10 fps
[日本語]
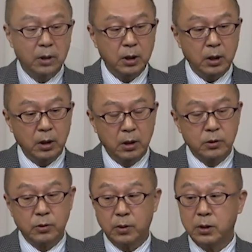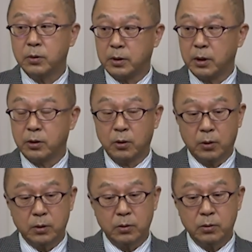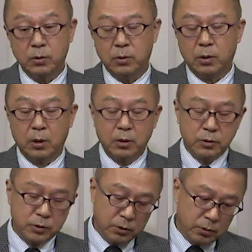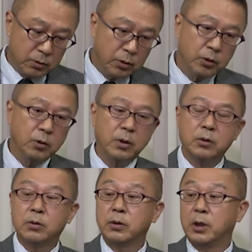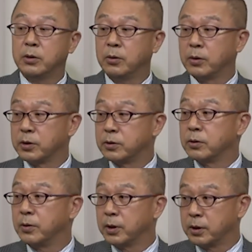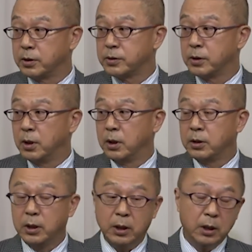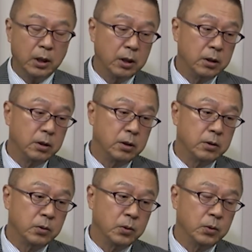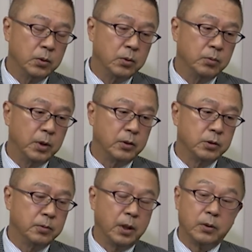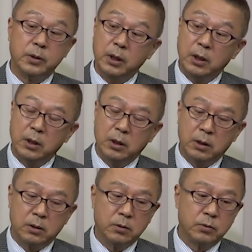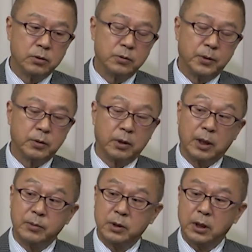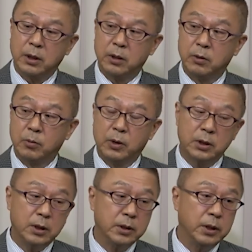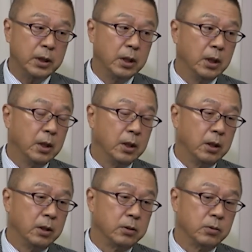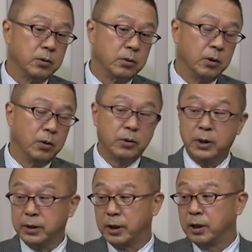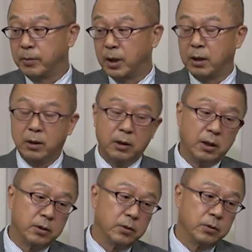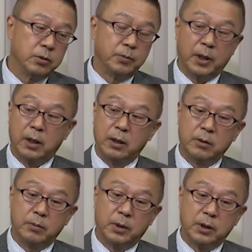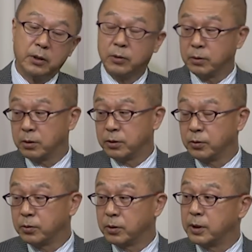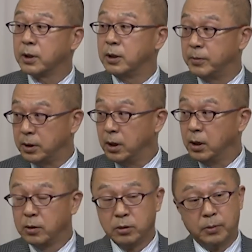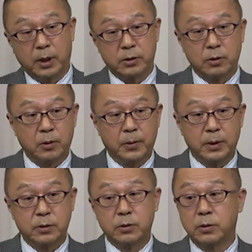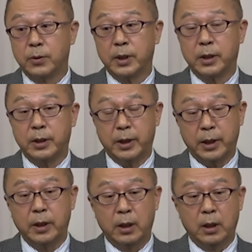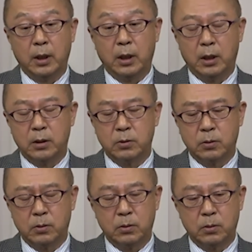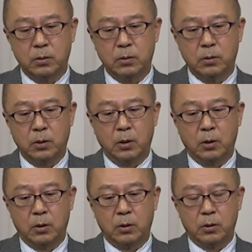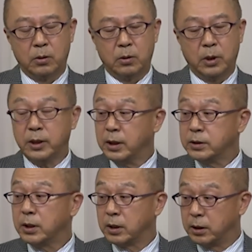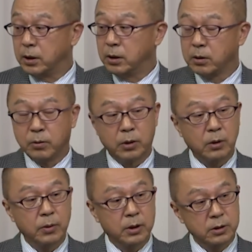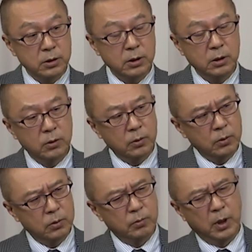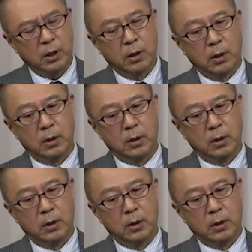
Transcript: でその後ね共和党のずっと共和党の大統領が続くわけです。であの、まあ、フーバーをねあのルーズベルトを破ったけれどもあれだってあの本来であればあのフーバーまあ、大統領がなければねフーバーはそのまま続くわけであの下手したらねこれ私のまあ